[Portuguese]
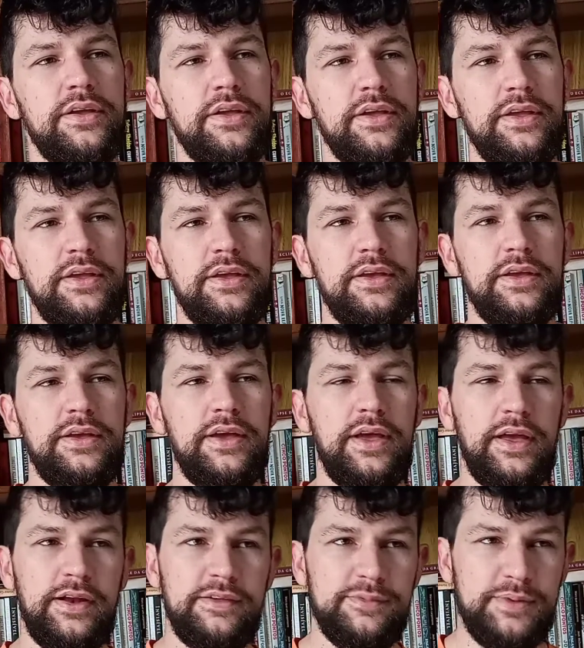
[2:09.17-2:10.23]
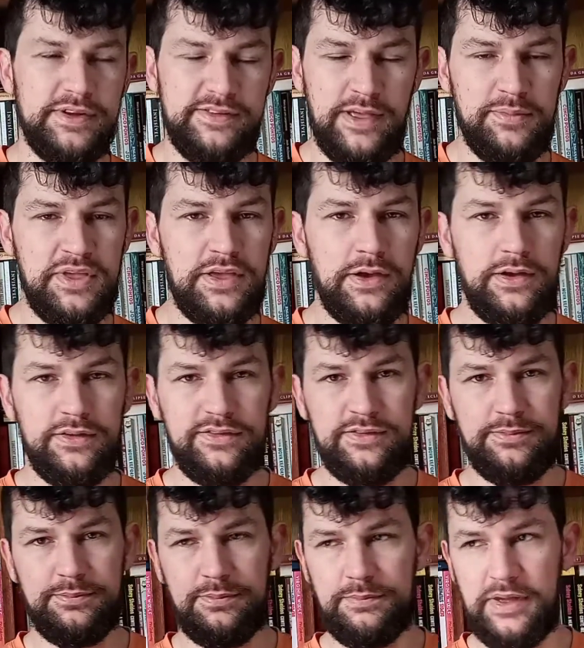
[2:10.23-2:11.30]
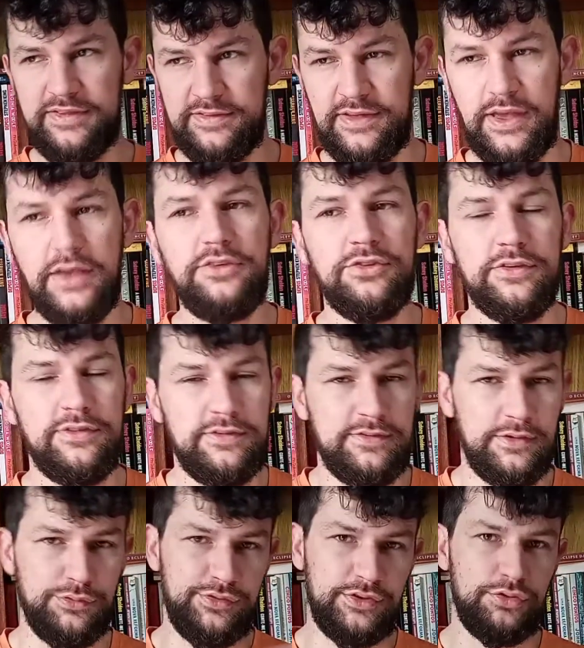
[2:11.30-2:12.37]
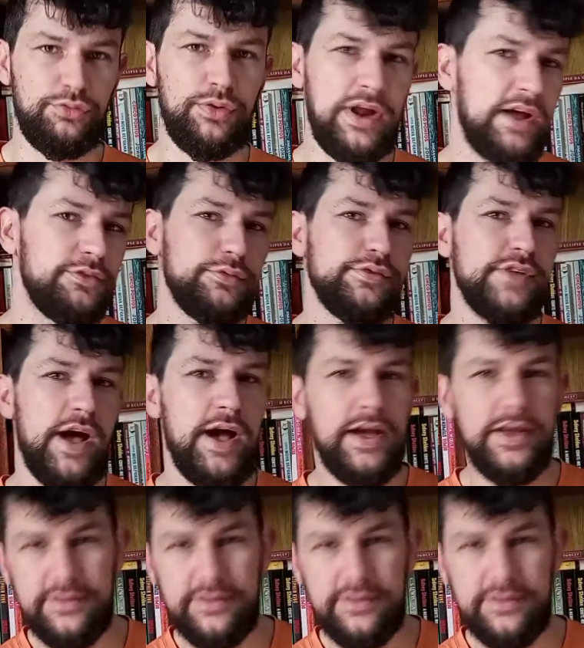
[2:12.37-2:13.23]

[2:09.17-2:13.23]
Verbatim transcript: E eles percebem que as pacientes que estão sendo curadas da AIDS,